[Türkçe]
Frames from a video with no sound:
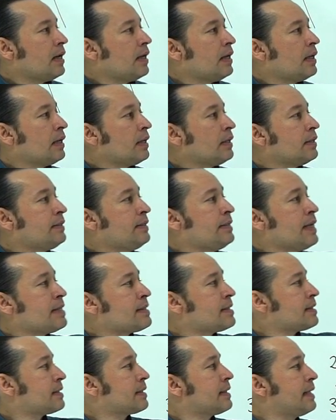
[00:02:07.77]
E,
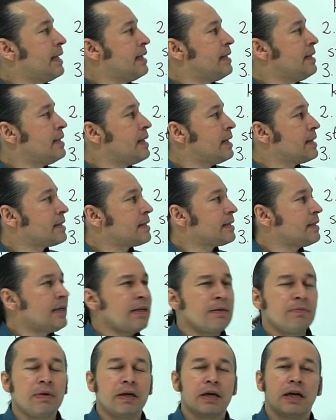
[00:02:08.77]
des Kindes
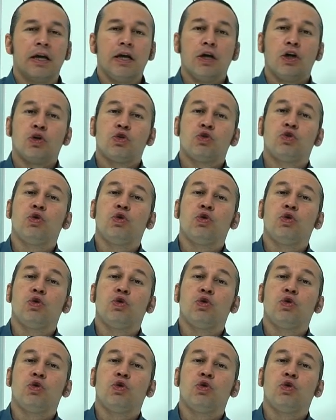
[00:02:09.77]
değil mi?